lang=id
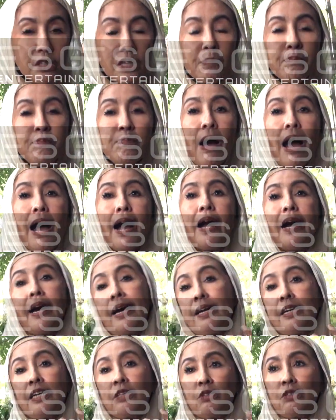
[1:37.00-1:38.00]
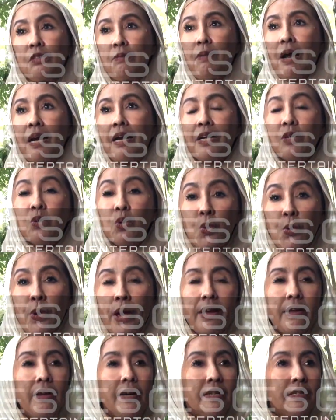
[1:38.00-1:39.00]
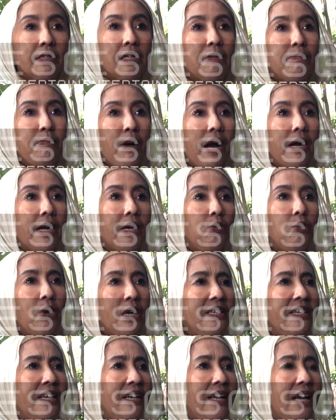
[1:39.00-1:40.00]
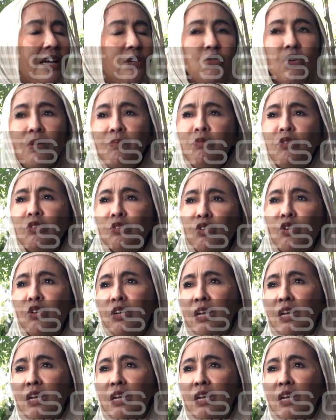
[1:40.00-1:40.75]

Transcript: terbakar gitu semangat gue terbakar wah gila gue butuh